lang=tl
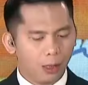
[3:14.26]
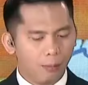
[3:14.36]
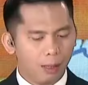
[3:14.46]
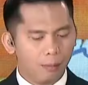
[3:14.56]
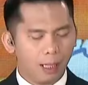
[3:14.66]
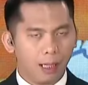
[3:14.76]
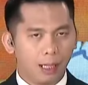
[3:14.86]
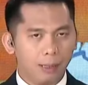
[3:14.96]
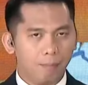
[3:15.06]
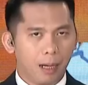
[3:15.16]
law. Ano bang
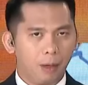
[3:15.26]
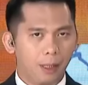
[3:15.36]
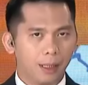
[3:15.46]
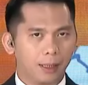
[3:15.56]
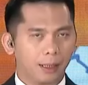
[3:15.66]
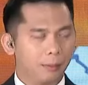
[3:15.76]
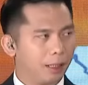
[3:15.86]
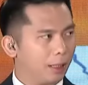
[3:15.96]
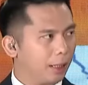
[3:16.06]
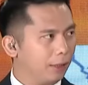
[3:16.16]
mga halimbawa ng
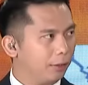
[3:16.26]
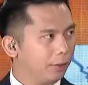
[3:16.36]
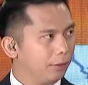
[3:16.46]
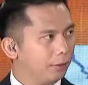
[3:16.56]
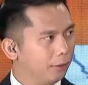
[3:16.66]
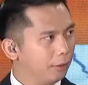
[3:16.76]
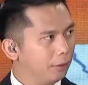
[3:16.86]
criminal cases?